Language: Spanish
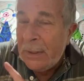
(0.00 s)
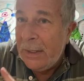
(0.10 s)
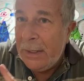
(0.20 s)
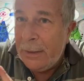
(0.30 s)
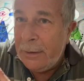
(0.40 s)

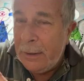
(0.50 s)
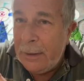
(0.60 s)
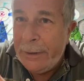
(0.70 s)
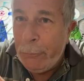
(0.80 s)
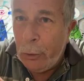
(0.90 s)

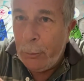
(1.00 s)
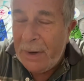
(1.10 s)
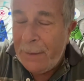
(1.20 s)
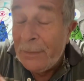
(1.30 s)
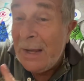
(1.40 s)
en,
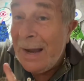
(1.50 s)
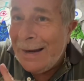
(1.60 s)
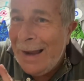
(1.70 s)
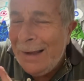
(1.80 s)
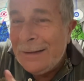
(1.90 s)
Europa.
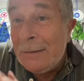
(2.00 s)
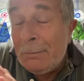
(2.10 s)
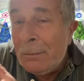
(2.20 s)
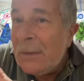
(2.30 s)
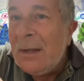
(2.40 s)
Acá
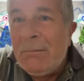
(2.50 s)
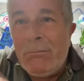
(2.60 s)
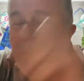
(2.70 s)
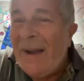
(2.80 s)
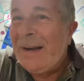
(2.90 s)

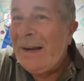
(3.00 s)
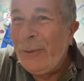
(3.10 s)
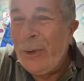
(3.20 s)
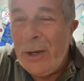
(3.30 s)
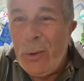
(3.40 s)
van a la
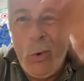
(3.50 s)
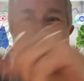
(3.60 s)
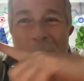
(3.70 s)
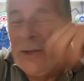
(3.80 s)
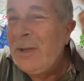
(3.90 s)
9 de
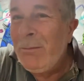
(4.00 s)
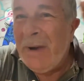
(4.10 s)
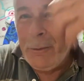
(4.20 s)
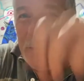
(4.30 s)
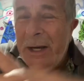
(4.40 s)
julio sin
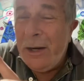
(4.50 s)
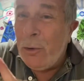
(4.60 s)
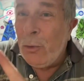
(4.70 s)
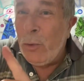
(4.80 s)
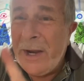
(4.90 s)

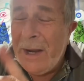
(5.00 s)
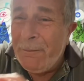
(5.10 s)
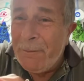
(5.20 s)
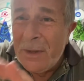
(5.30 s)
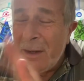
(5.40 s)
barbijo,
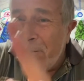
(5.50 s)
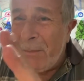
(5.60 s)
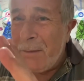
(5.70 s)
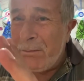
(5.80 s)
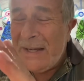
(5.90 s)
juegan
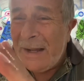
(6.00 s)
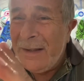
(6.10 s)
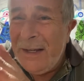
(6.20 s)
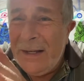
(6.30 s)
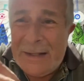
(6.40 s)
eh,
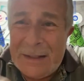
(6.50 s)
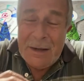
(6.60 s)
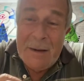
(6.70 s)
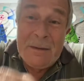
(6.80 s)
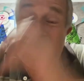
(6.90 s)
picaditas,
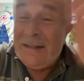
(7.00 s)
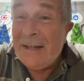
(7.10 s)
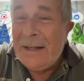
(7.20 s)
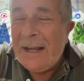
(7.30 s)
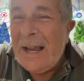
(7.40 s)

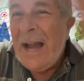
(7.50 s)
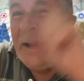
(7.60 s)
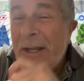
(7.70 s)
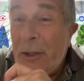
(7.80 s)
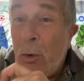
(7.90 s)
dicen que hay,
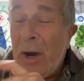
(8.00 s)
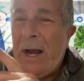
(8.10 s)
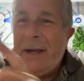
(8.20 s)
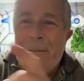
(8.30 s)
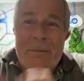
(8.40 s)
que no hay.